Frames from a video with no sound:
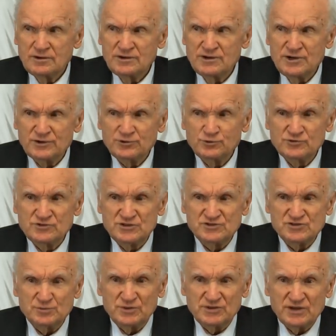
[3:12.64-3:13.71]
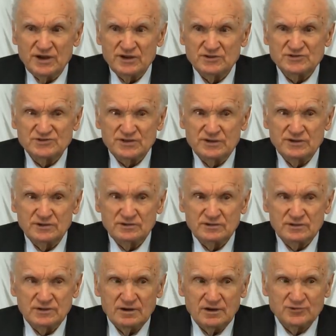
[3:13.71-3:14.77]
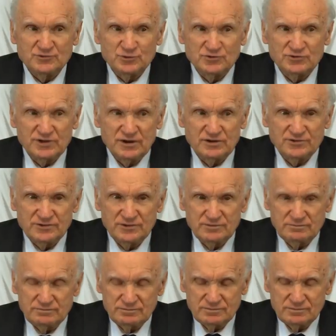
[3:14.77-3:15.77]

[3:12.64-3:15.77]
Нет, но ну здесь запятая стоит. А что же дальше?